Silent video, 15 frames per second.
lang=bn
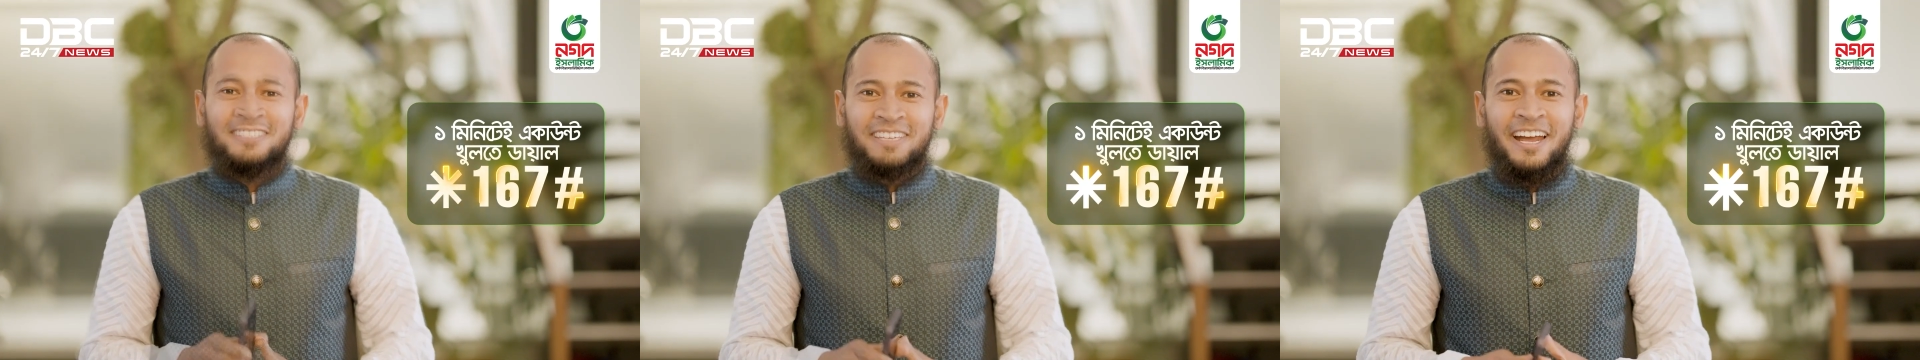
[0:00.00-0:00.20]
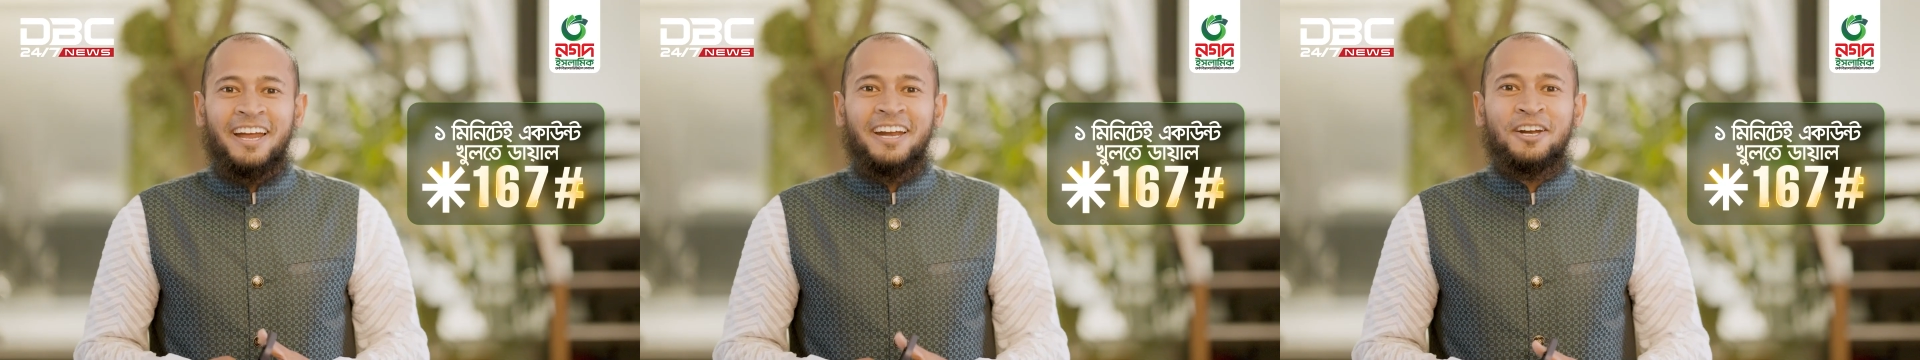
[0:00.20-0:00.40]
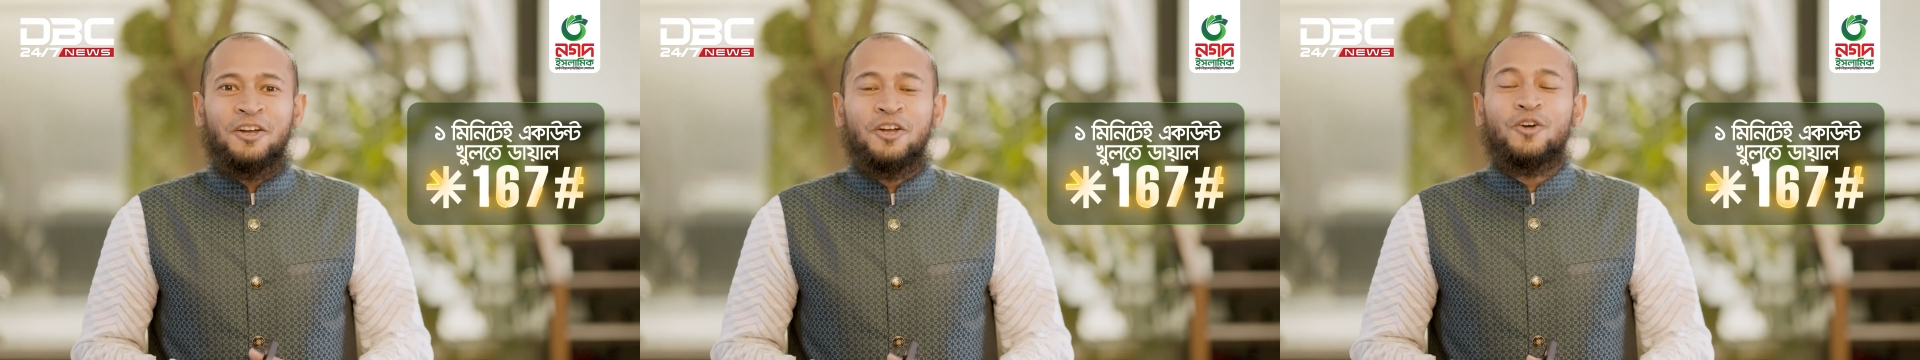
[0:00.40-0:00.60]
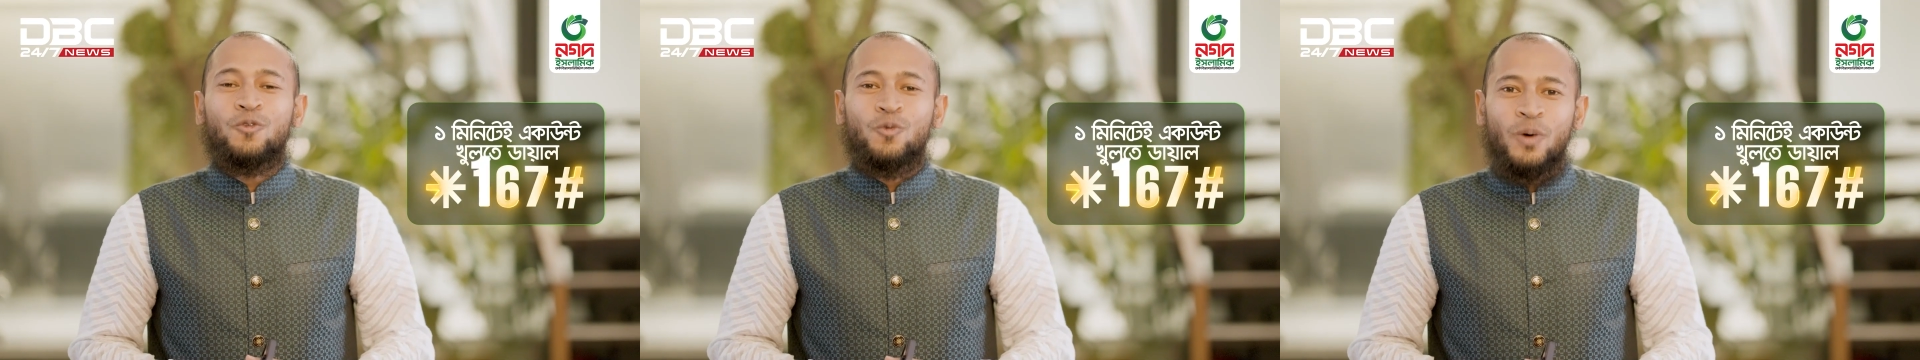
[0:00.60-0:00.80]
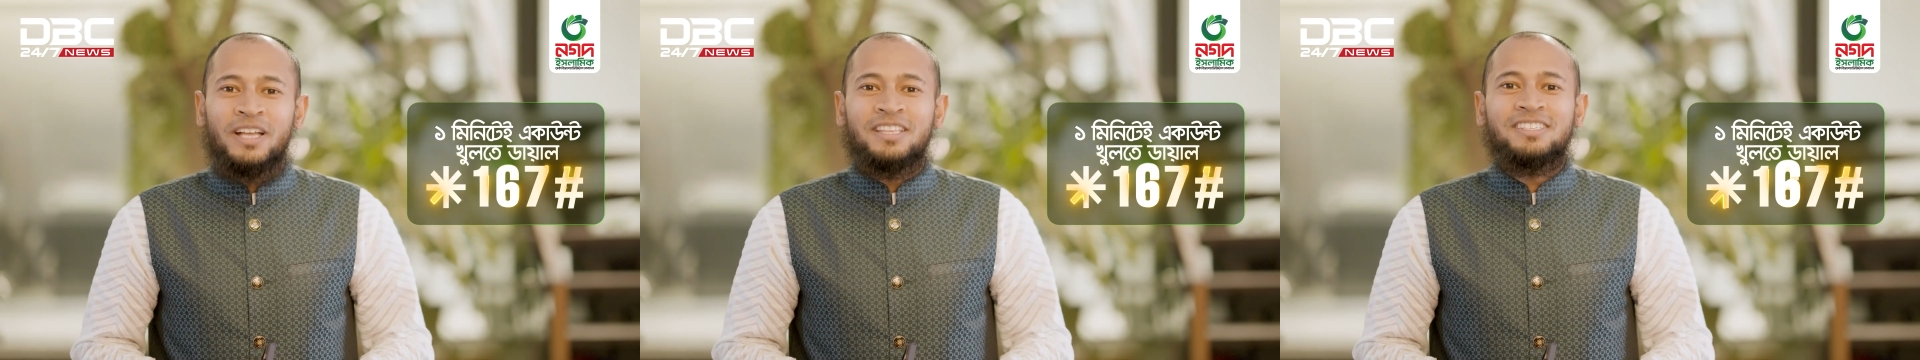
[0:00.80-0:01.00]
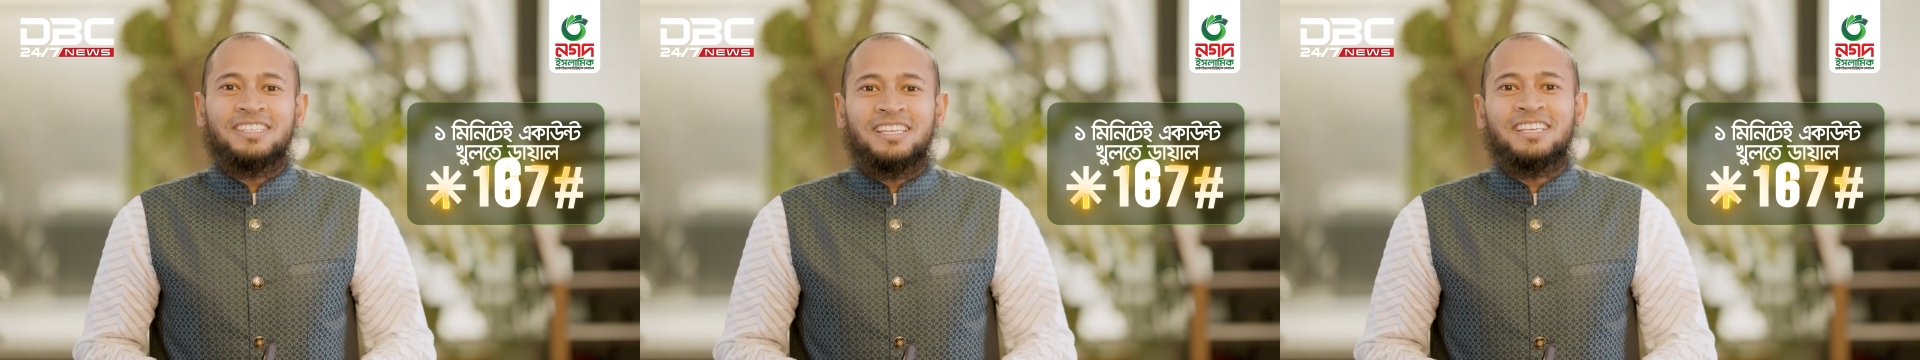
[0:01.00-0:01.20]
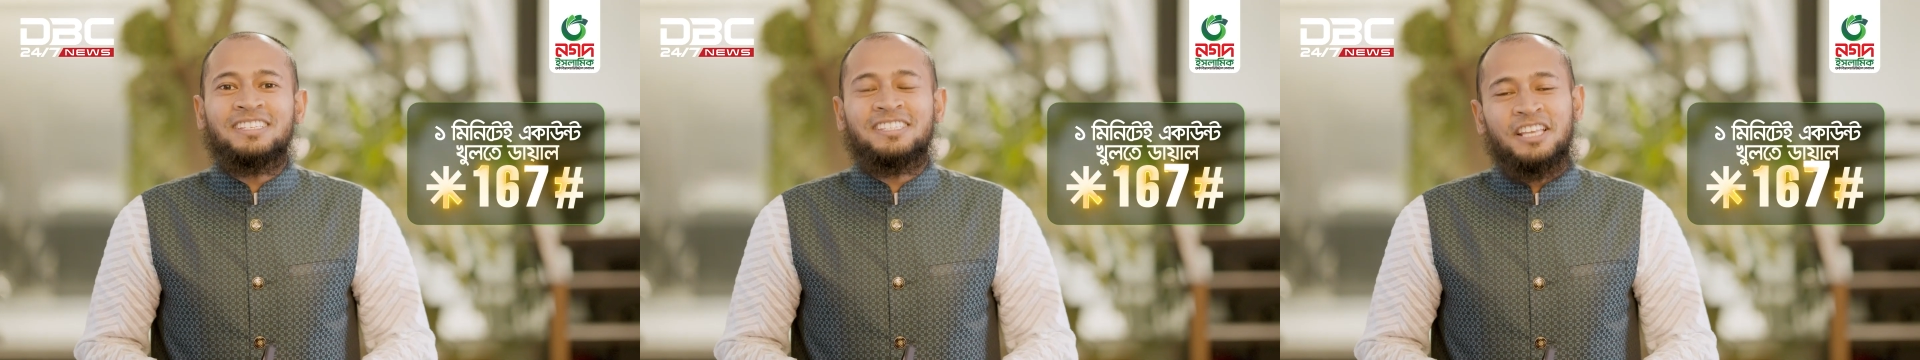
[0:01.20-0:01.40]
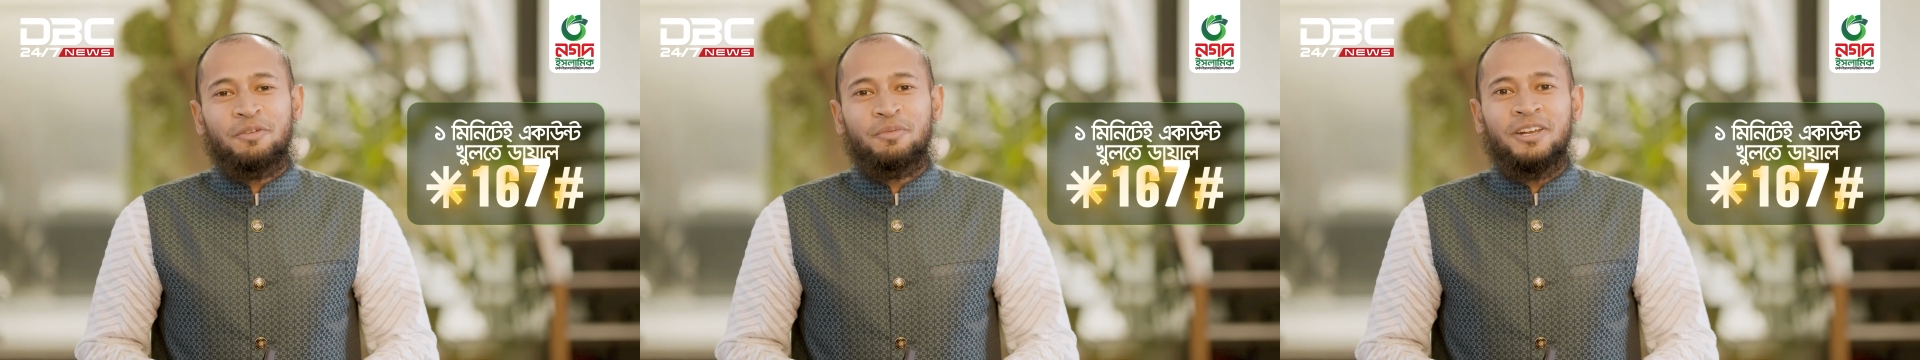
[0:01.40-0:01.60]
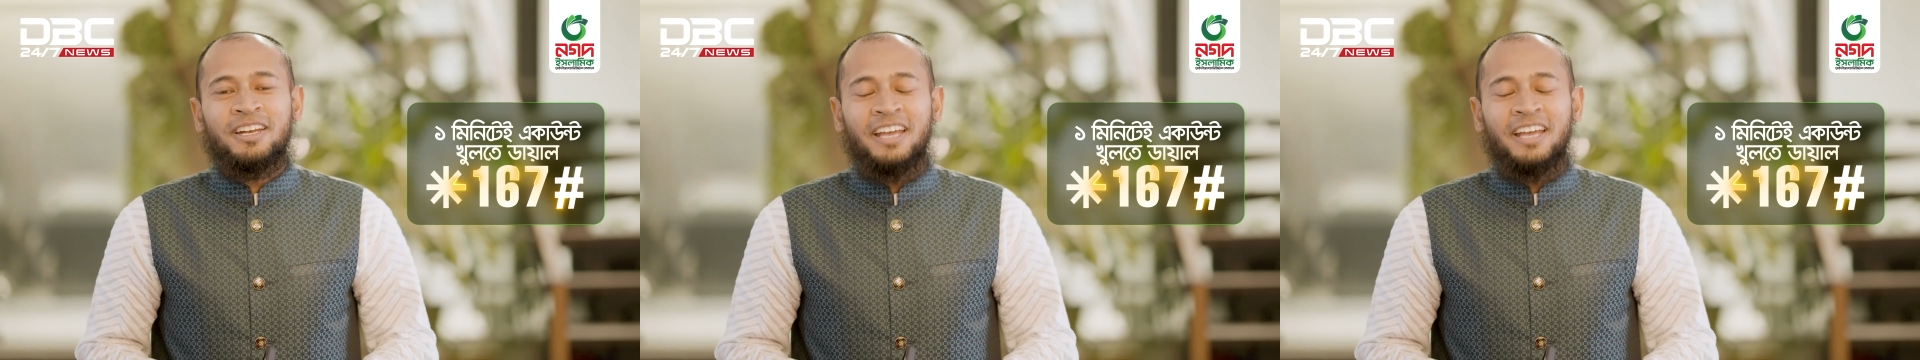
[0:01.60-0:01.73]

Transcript: চার ওয়ান সিক্স সেভেন